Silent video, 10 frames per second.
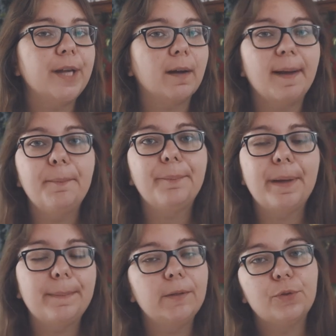il y a quand même
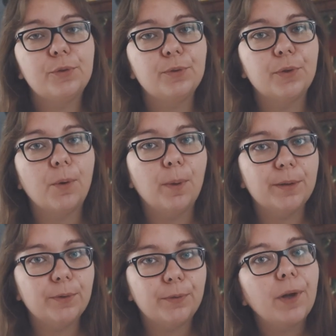pas mal de choses
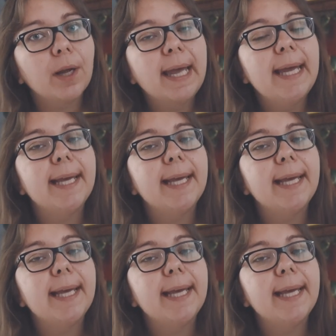what the fuck,